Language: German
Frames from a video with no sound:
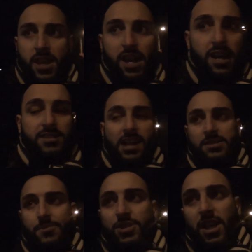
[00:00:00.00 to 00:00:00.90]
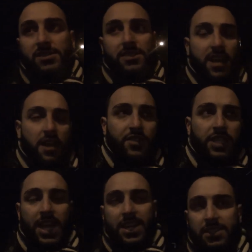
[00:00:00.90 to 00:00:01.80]
Äh, Salzburg zankt sich da über
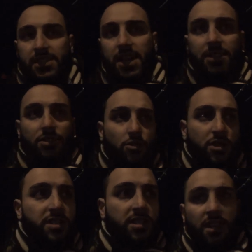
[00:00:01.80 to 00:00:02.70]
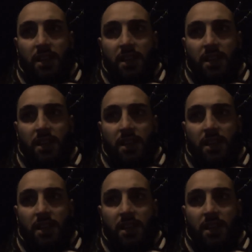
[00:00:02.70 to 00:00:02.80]
die rechte Seite durch.